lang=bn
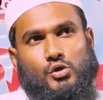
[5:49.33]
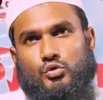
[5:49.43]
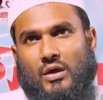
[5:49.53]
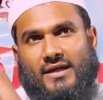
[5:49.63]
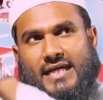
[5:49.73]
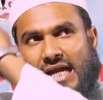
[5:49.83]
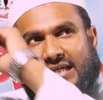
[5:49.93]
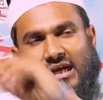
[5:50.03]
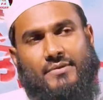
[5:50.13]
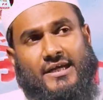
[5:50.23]
শুধু আমার
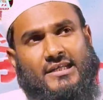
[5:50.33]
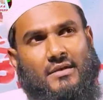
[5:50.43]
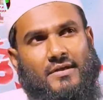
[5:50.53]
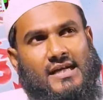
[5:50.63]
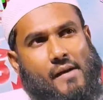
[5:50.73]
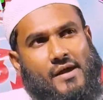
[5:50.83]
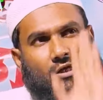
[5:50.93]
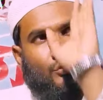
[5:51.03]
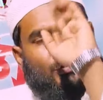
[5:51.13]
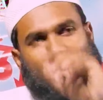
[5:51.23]
গাড়িটা ভেঙে দেবেন না
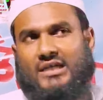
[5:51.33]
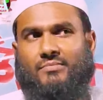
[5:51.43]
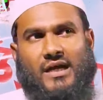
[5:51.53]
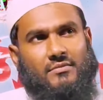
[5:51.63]
আমাকে দুই চার